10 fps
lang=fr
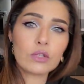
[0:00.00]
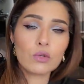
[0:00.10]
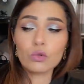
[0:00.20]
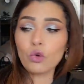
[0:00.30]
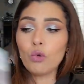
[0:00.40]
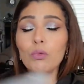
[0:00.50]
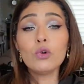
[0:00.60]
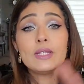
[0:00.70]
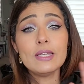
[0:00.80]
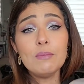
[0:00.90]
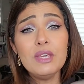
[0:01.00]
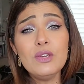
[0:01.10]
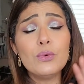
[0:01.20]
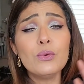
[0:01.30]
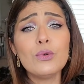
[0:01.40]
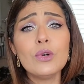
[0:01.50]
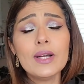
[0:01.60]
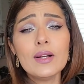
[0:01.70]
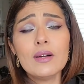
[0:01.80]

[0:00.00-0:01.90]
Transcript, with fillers: sont trop bons, c'est bio,